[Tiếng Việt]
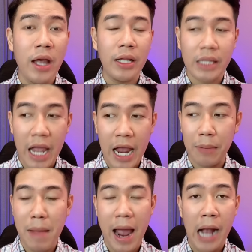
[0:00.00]
tiền
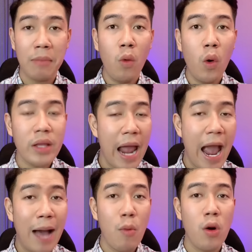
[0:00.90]
bạc mua
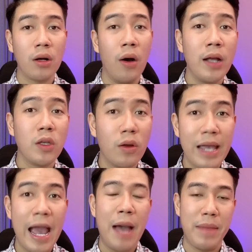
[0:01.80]
nhà mua cửa cho
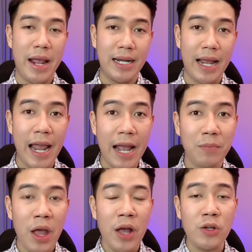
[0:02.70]
cha mẹ nè ha
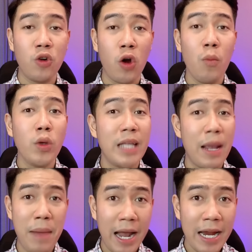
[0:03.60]
rồi mua xe
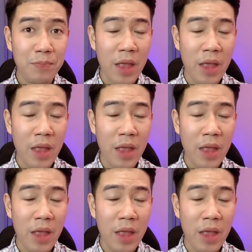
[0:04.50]
máy